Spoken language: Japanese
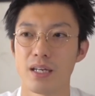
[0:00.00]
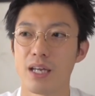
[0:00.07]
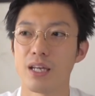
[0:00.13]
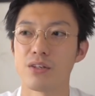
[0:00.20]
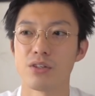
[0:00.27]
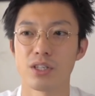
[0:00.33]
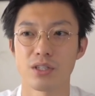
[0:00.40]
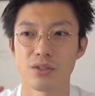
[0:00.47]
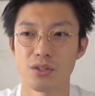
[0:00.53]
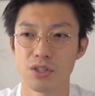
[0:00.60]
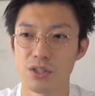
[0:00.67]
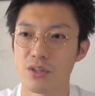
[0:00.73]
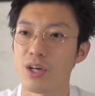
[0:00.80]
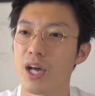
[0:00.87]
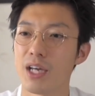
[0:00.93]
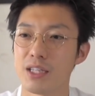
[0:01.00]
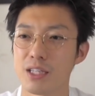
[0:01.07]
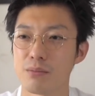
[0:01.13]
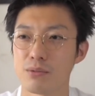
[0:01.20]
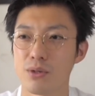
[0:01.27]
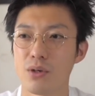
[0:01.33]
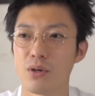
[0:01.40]
えユニクロ U の
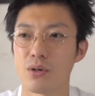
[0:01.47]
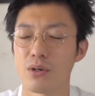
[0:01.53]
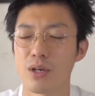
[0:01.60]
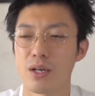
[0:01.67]
アイテムを